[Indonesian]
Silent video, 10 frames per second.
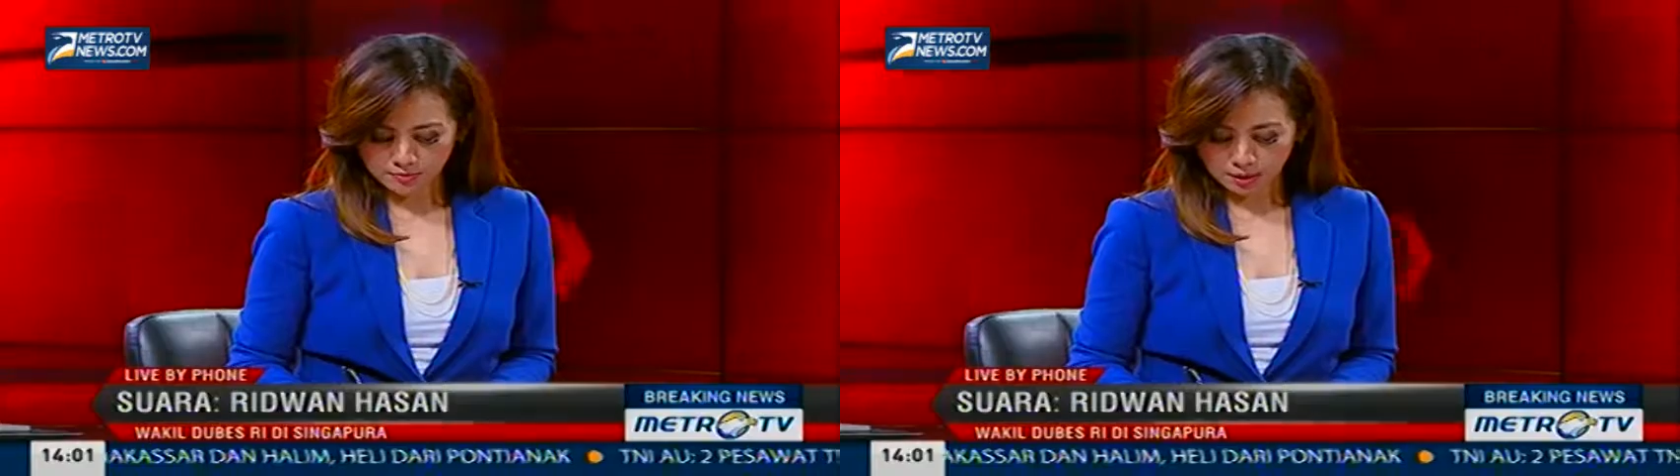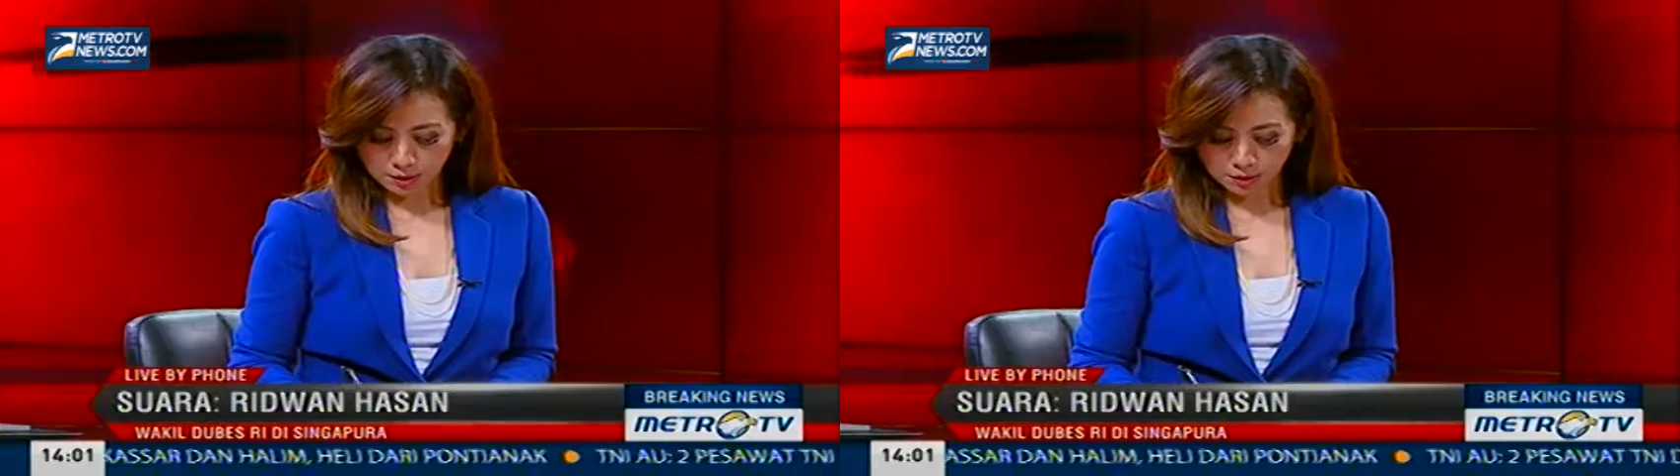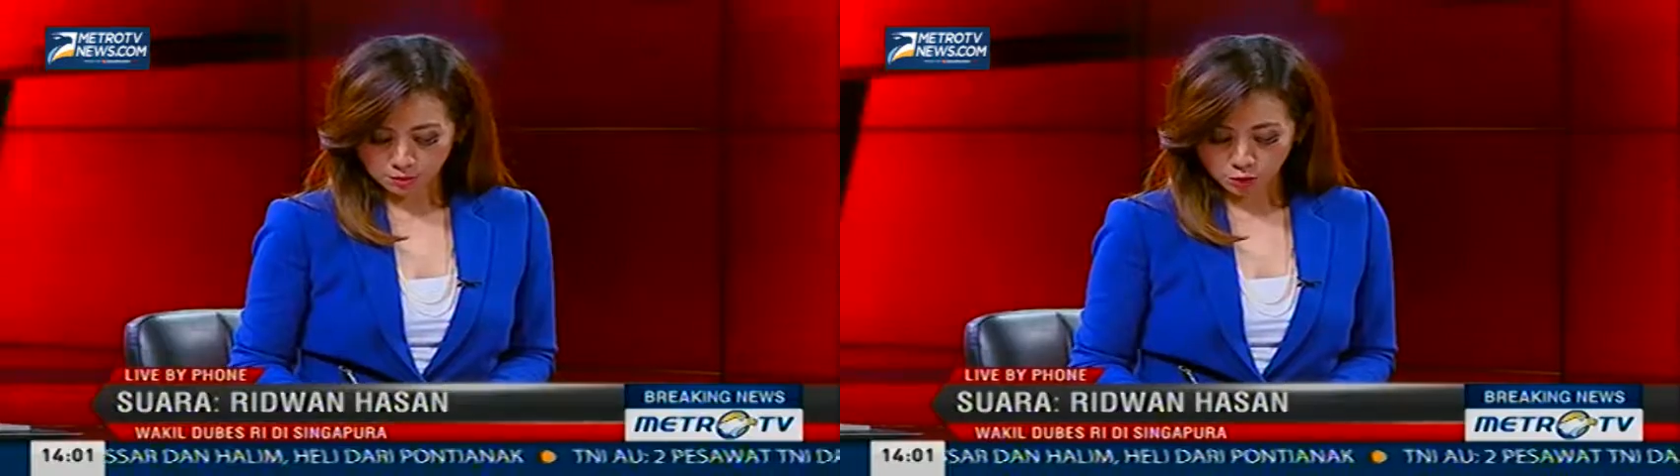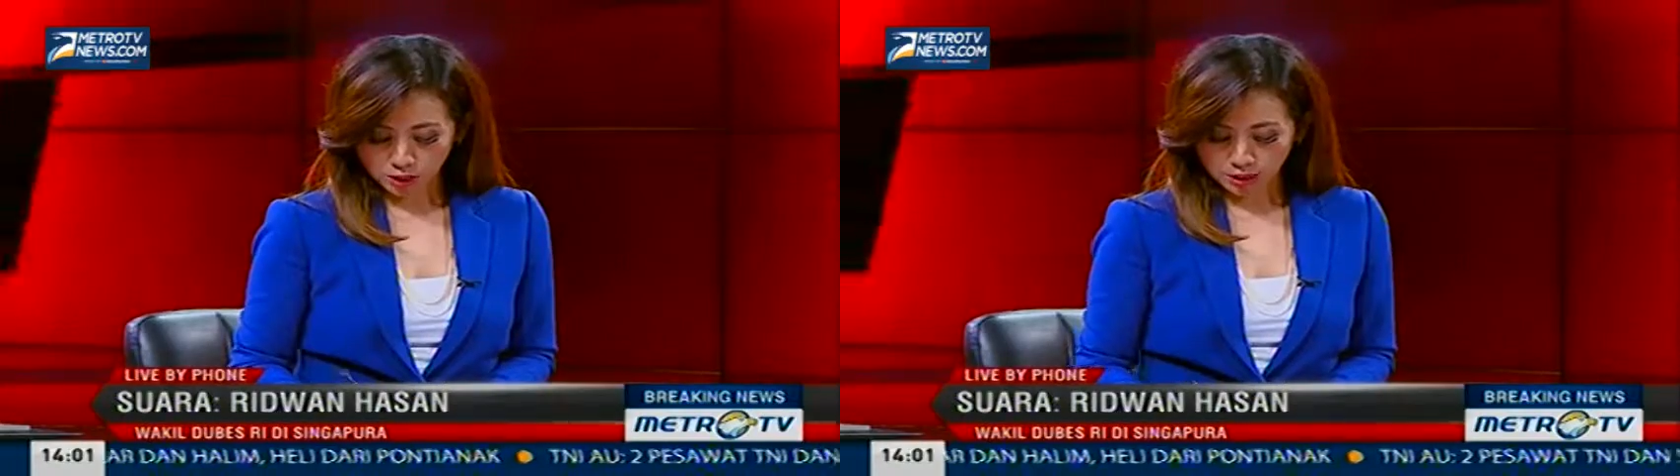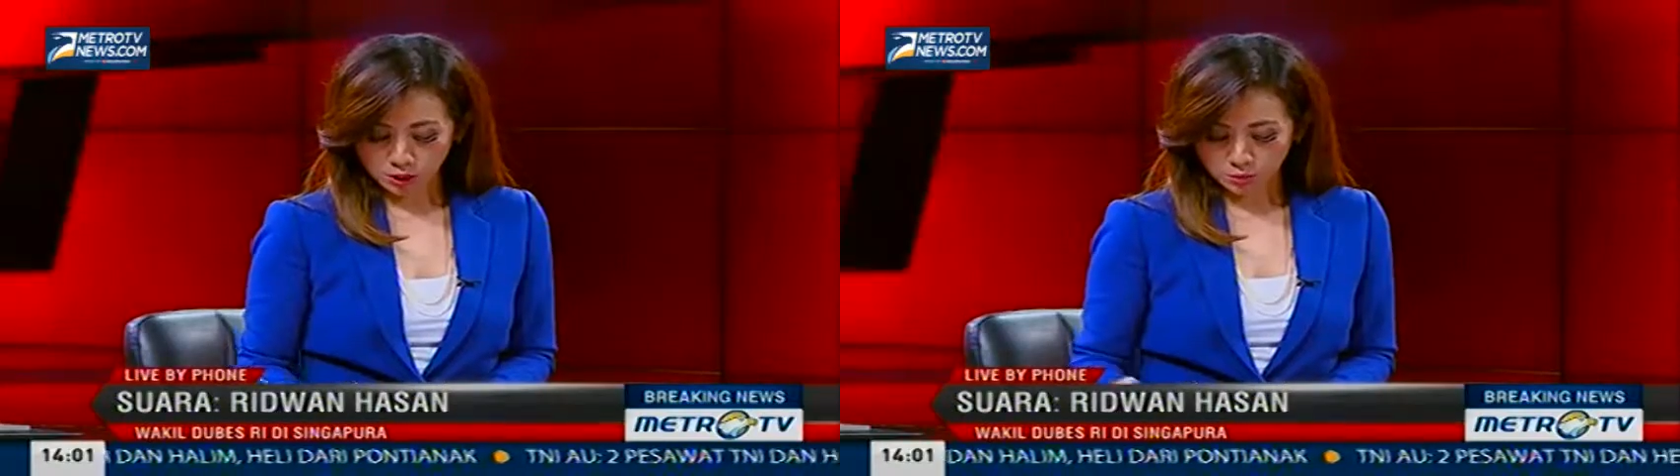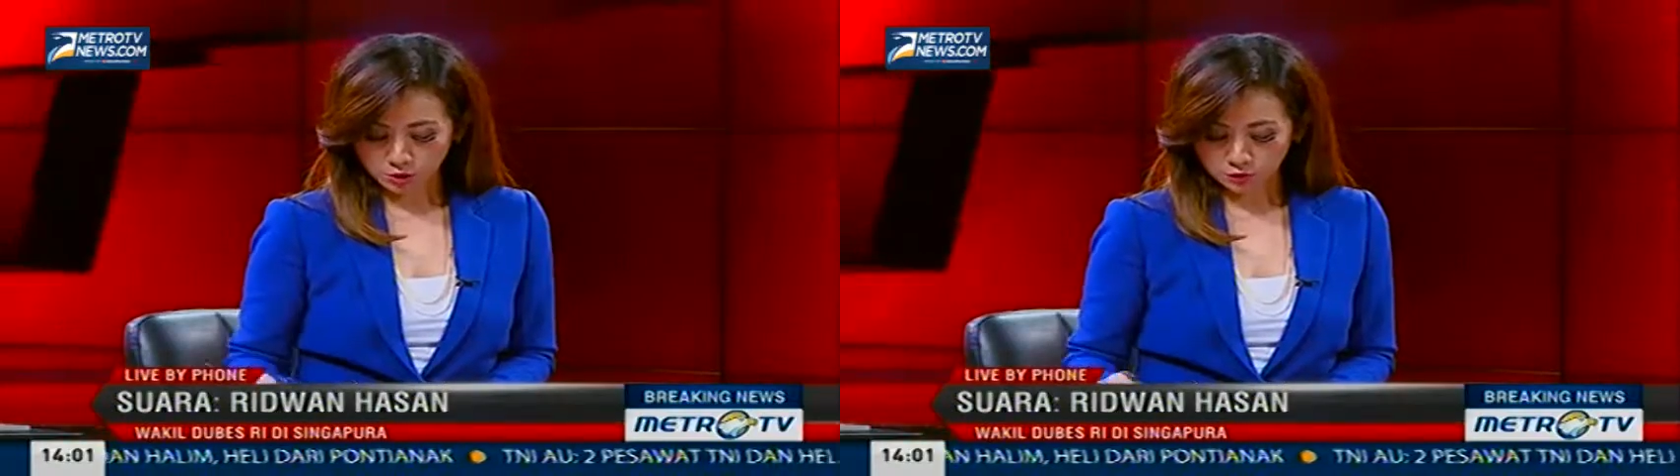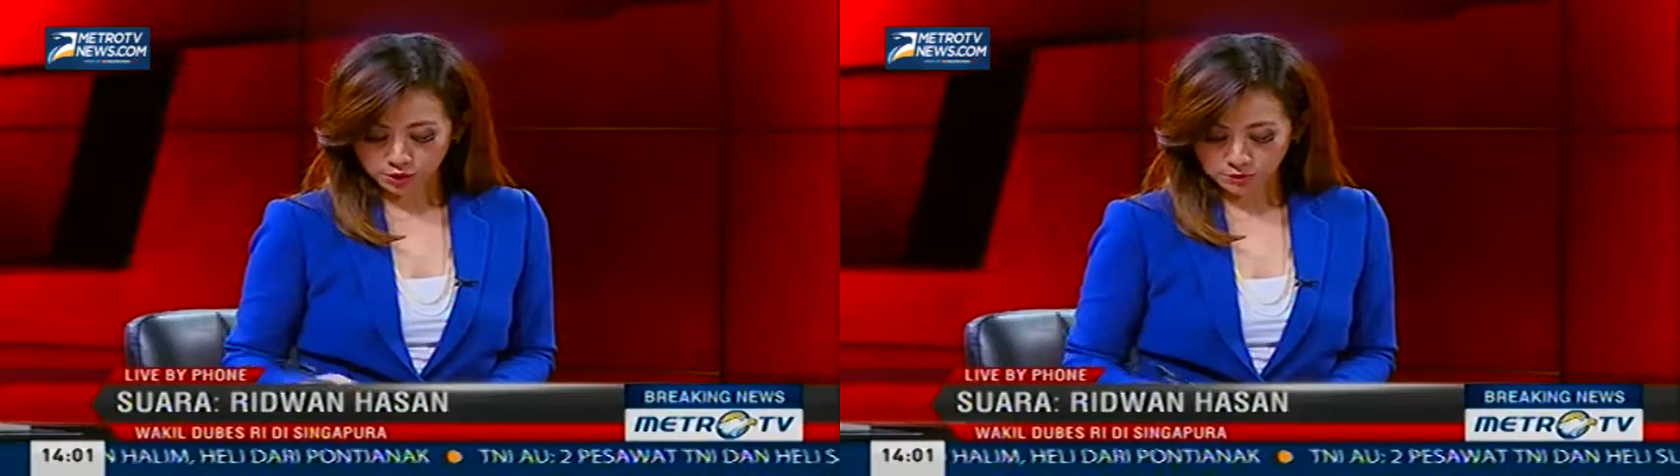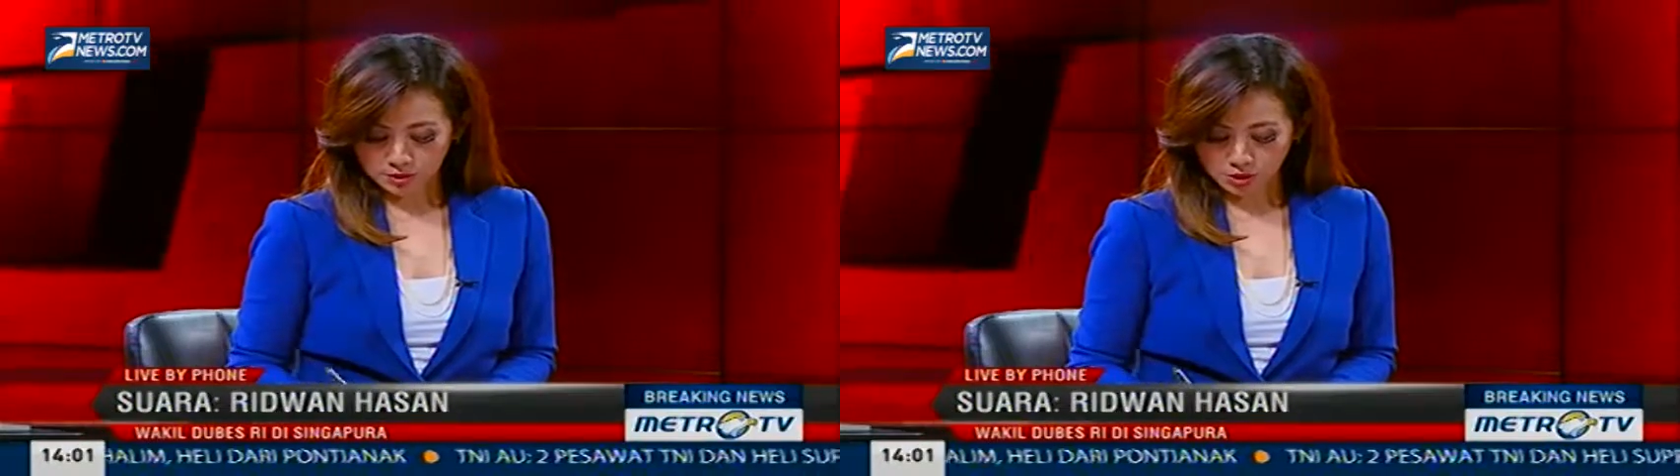apa mungkin ada nomor telepon
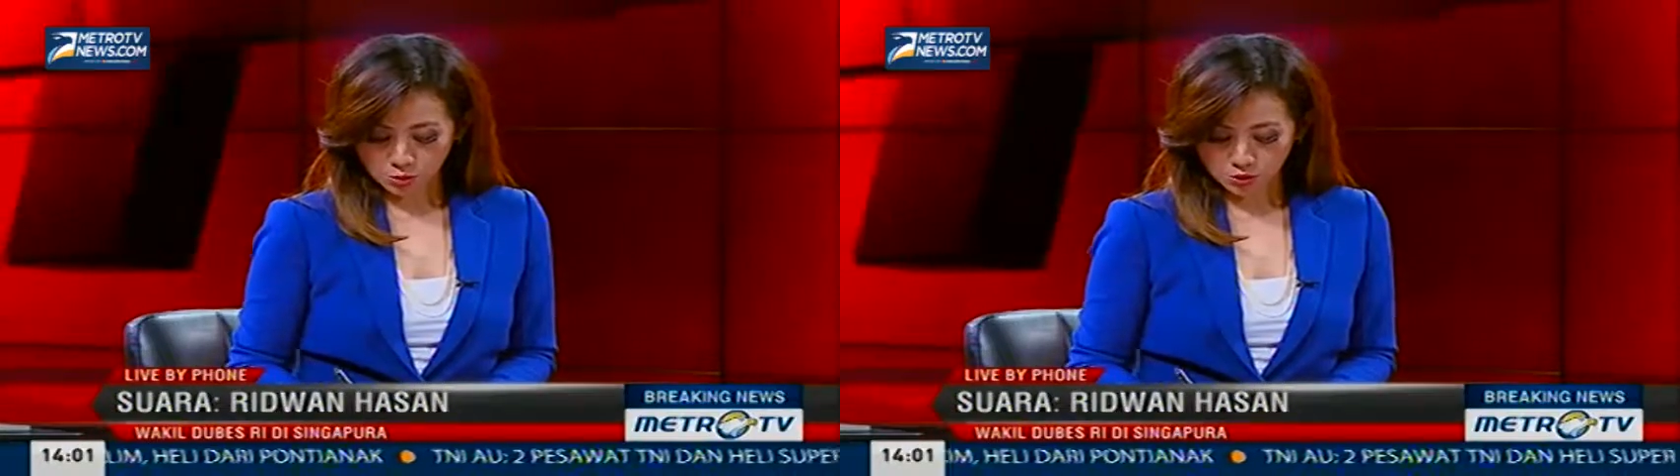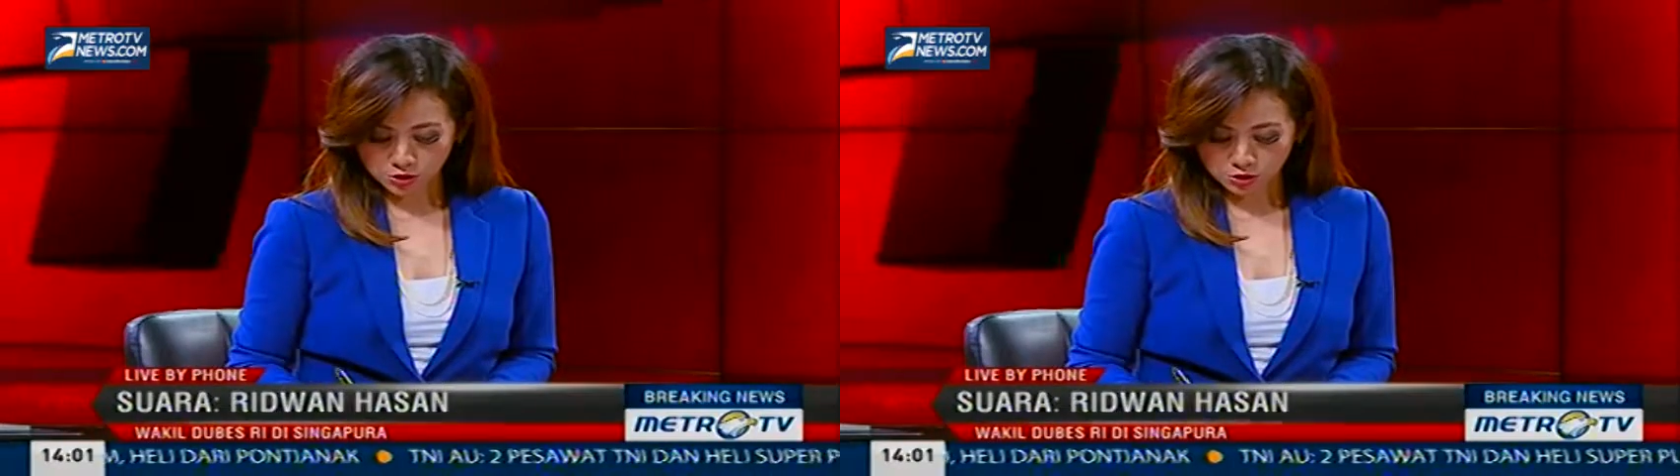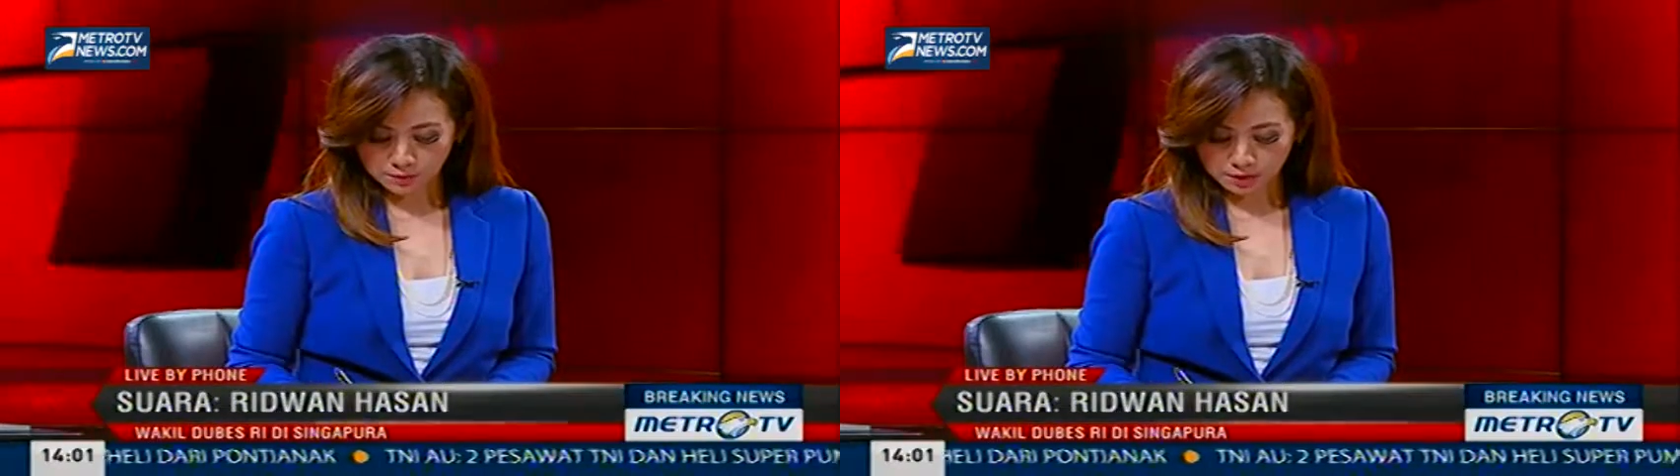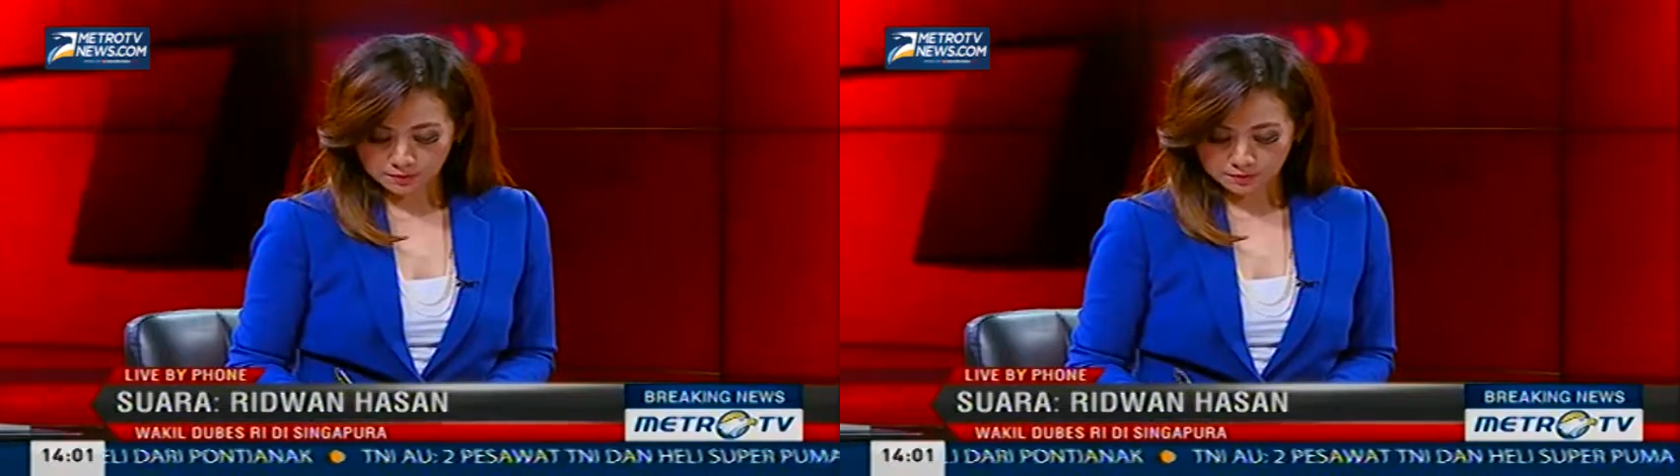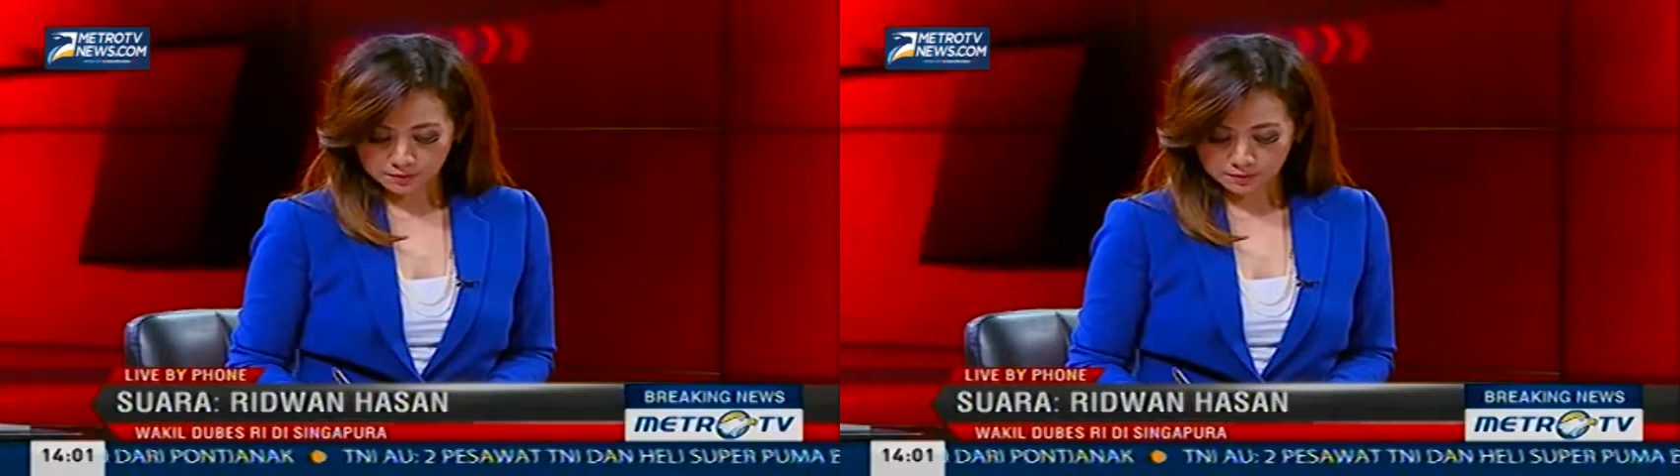yang bisa dihubungi juga Pak?